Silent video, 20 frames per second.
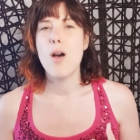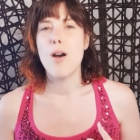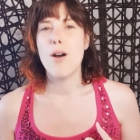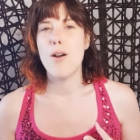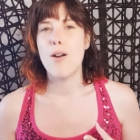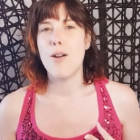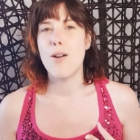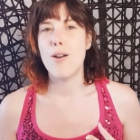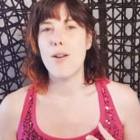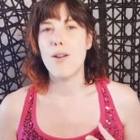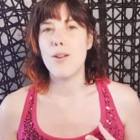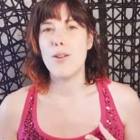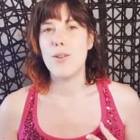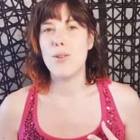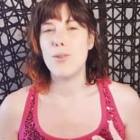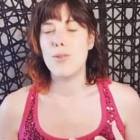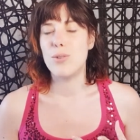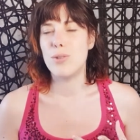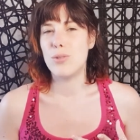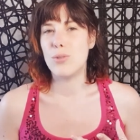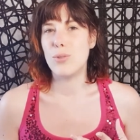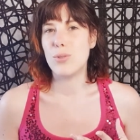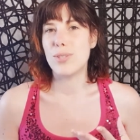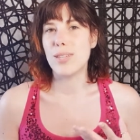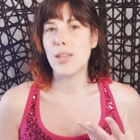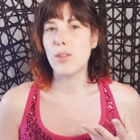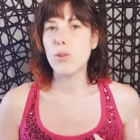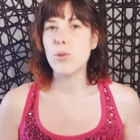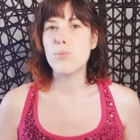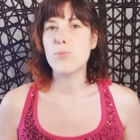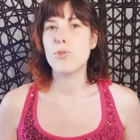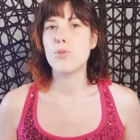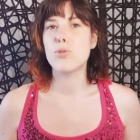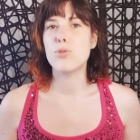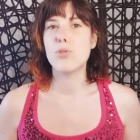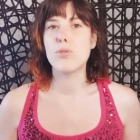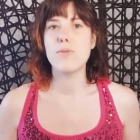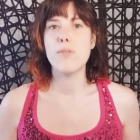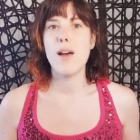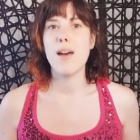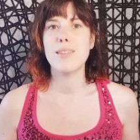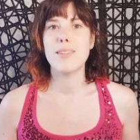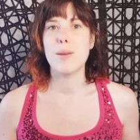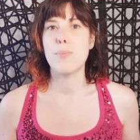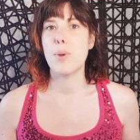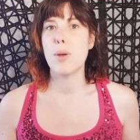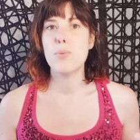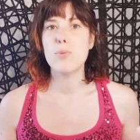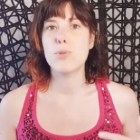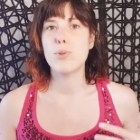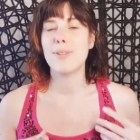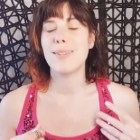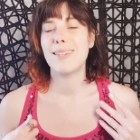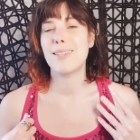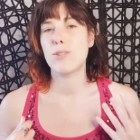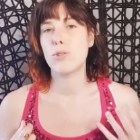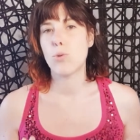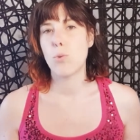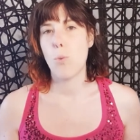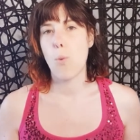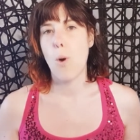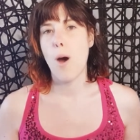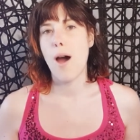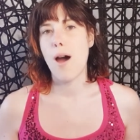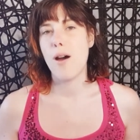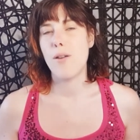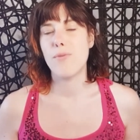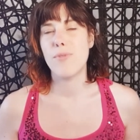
euh, le syndrome du sauveur, t'as pas besoin d'être trois,